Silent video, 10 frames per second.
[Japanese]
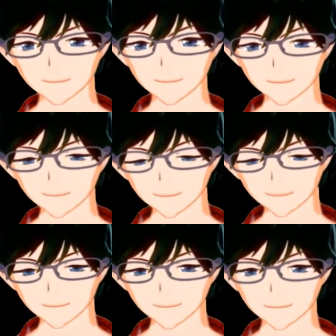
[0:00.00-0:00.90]
で、スキル
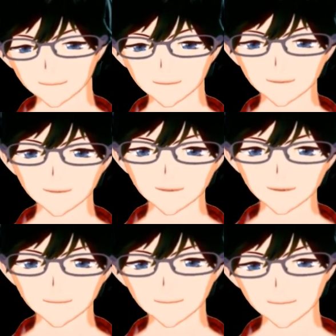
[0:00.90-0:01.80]
には狂乱に入ってい
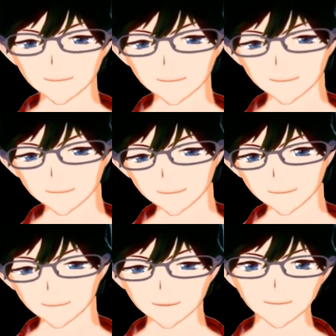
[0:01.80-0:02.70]
ないので
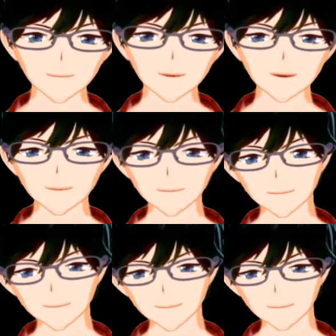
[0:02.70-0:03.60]
720%っていうとこ
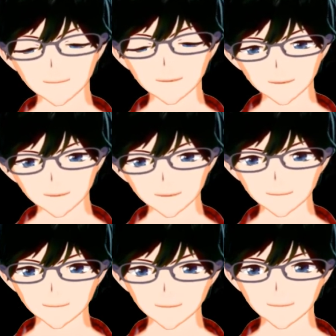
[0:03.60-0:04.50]
ろで、まあ、
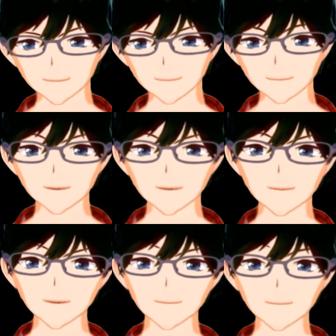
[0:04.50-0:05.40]
ちょっと火力不
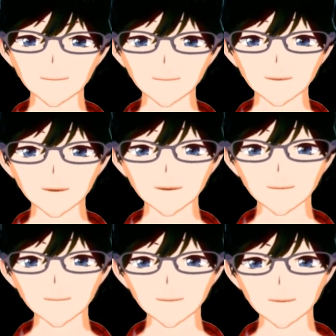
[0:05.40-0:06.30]
足かなと
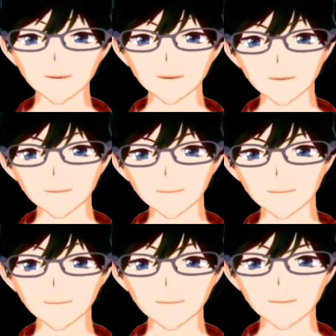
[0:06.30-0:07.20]
いうところで
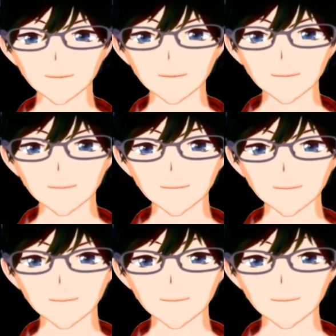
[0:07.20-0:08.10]
すね。う
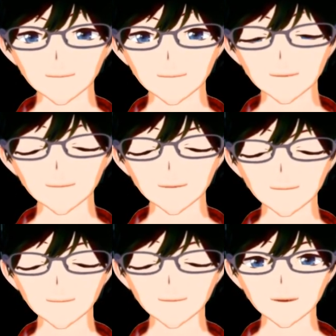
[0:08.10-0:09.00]
ん、なので今の
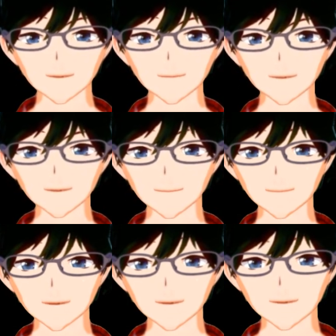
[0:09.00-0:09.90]
環境だと B
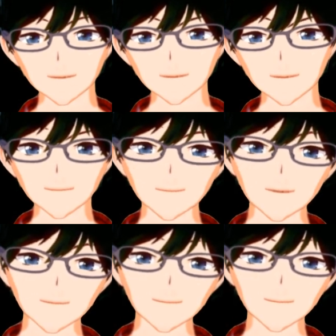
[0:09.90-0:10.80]
になります。
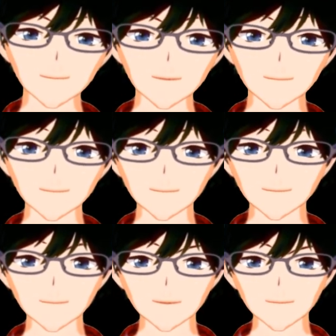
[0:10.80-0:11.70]
まあ多分この半
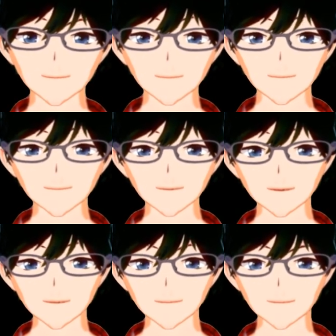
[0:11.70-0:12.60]
年前の評価だと
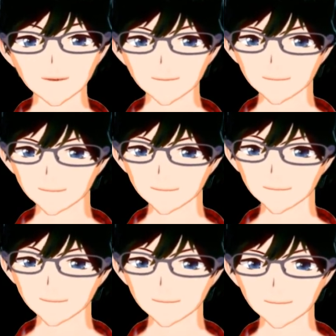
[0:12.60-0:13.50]
B プラスぐらいはつい
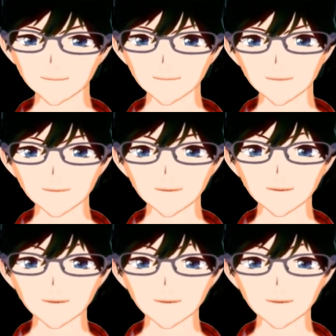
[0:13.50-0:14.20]
てるんじゃないかな。